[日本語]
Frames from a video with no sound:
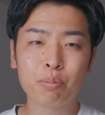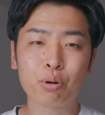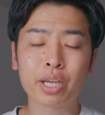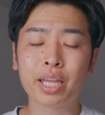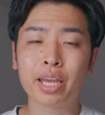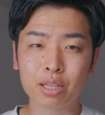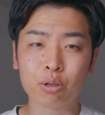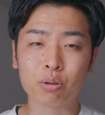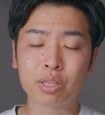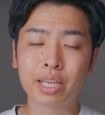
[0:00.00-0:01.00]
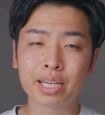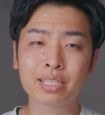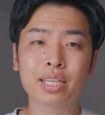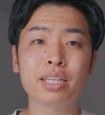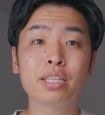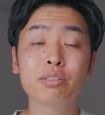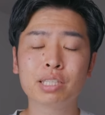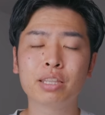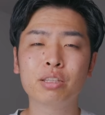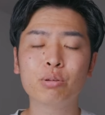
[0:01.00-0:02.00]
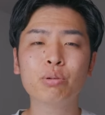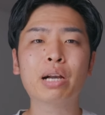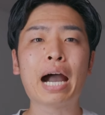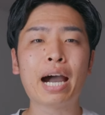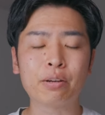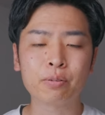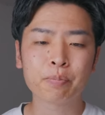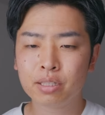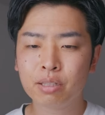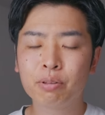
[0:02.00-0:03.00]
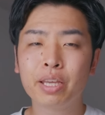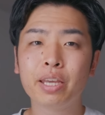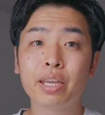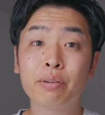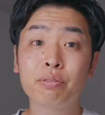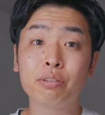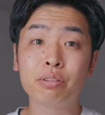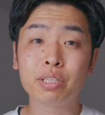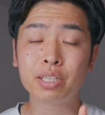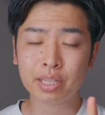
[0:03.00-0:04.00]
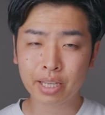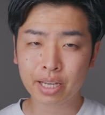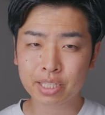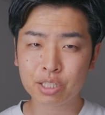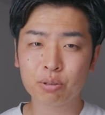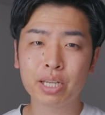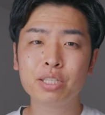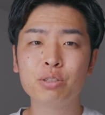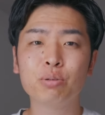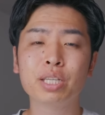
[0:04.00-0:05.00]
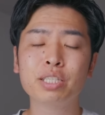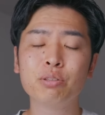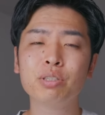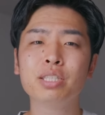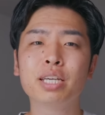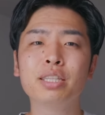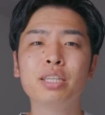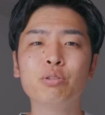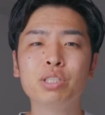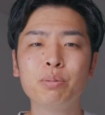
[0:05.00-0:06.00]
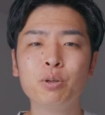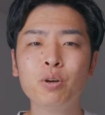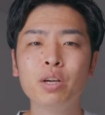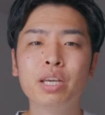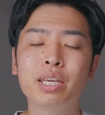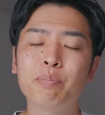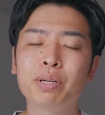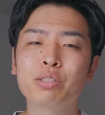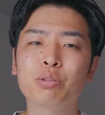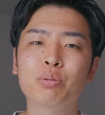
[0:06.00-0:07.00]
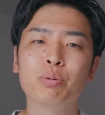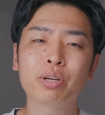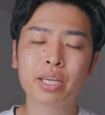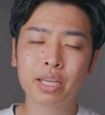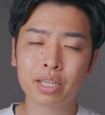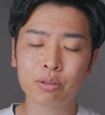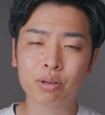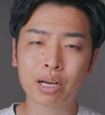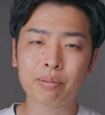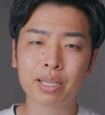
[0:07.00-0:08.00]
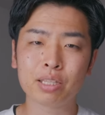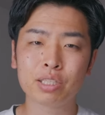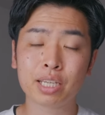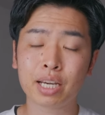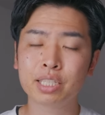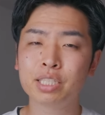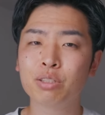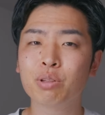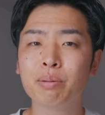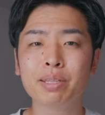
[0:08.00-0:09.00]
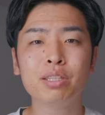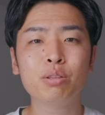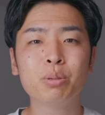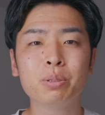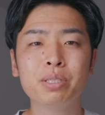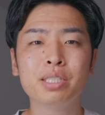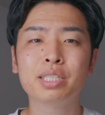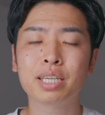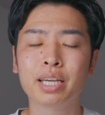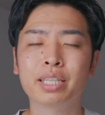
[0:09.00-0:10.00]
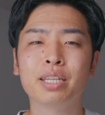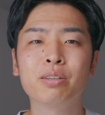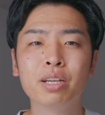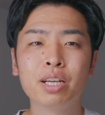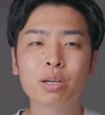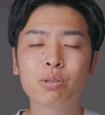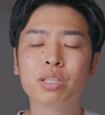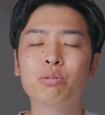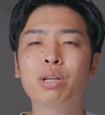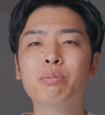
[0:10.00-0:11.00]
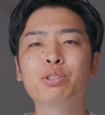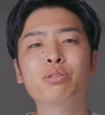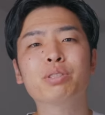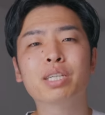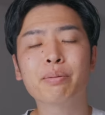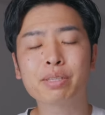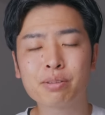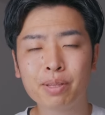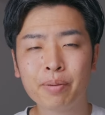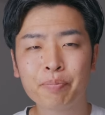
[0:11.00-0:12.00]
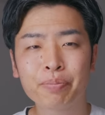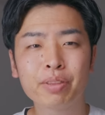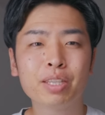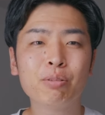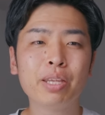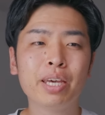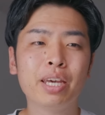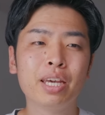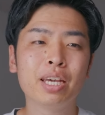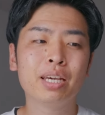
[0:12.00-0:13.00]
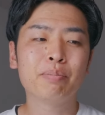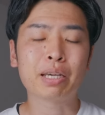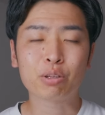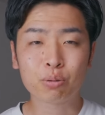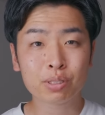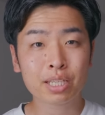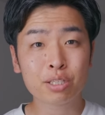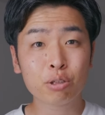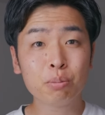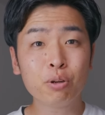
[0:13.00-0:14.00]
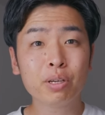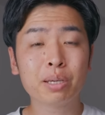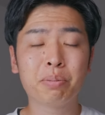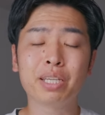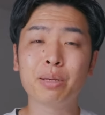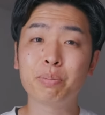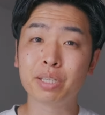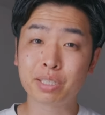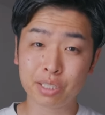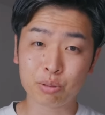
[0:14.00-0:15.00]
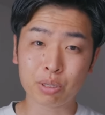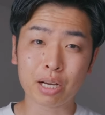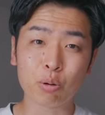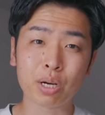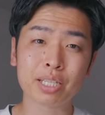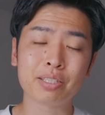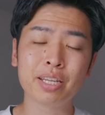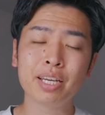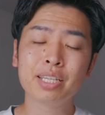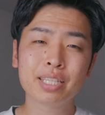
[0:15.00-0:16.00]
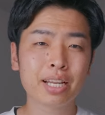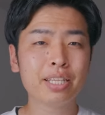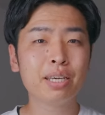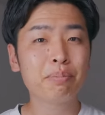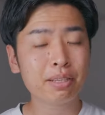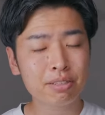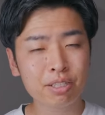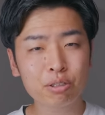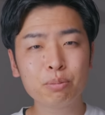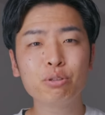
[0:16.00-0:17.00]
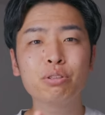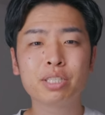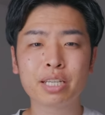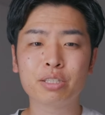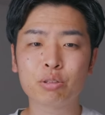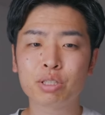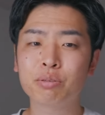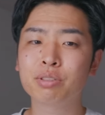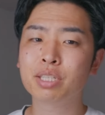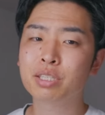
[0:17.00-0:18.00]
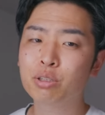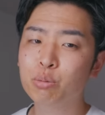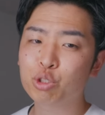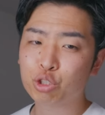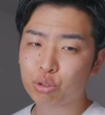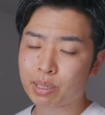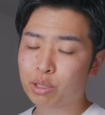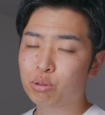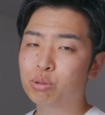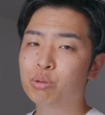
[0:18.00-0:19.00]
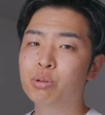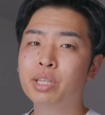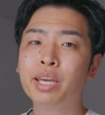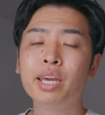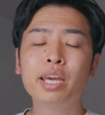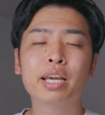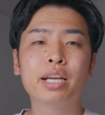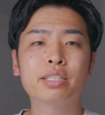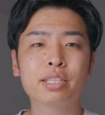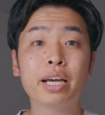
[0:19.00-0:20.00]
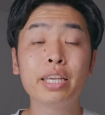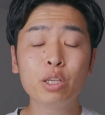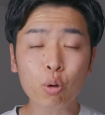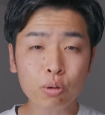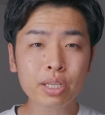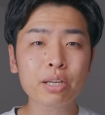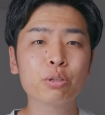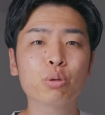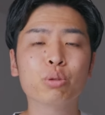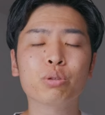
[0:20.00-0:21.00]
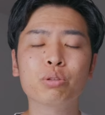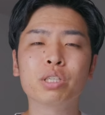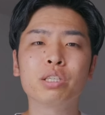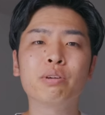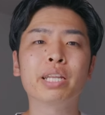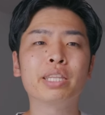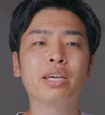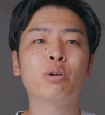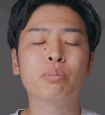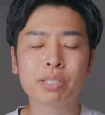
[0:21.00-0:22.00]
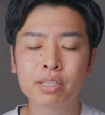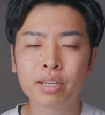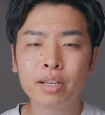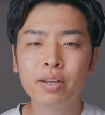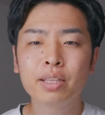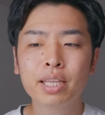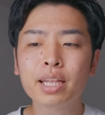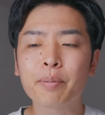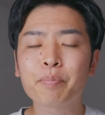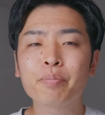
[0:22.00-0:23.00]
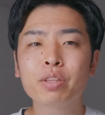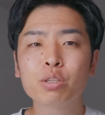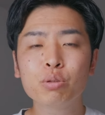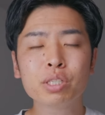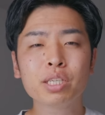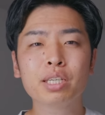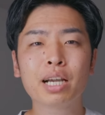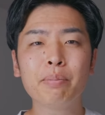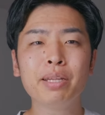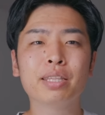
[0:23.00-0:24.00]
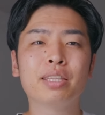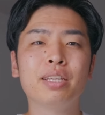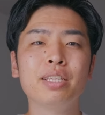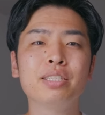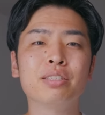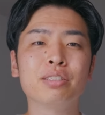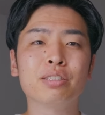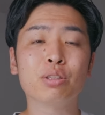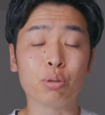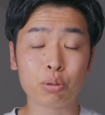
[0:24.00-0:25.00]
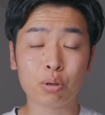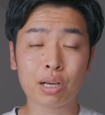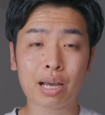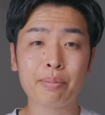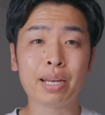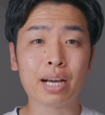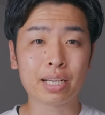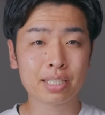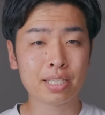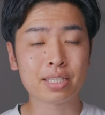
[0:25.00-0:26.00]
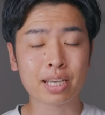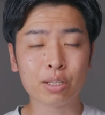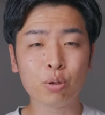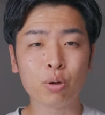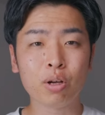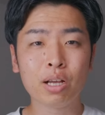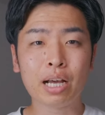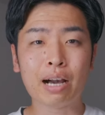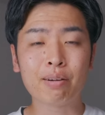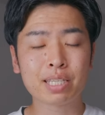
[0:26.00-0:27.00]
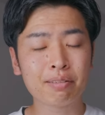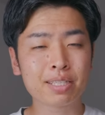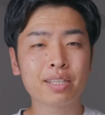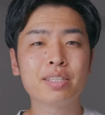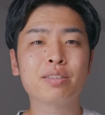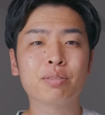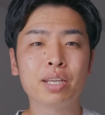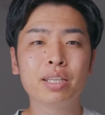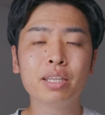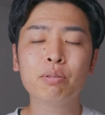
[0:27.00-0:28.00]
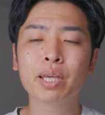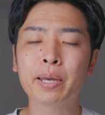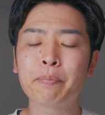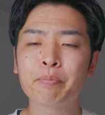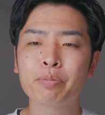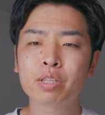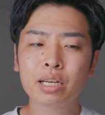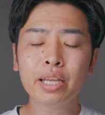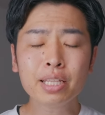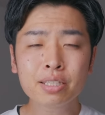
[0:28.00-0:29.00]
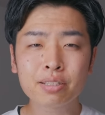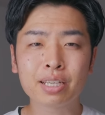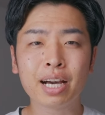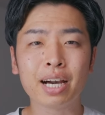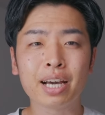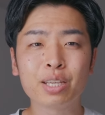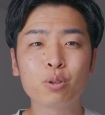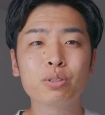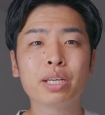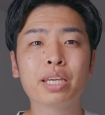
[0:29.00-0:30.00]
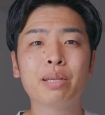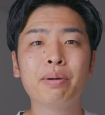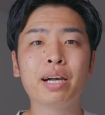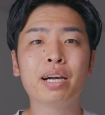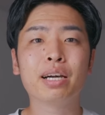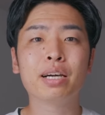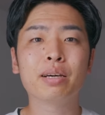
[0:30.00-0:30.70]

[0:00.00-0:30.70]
ボケの出やすさ出にくさっていうところがあるなので F1.8 のレンズを同じように使ったとしてもやっぱりそのボケの幅野会深度の幅っていうところに違いが出るこういったところはもちろん違いますよねなのでマイクロフォーサーズよりもやっぱり APS-C の方が高画質でさらに APS-C よりもフルサイズそしてフルサイズよりも中盤というところで画質が良くなるよというふうに言われておりますただ正直カメラってレンズとカメラセンサーの合わせ技ですよねなのでレンズが良くなければ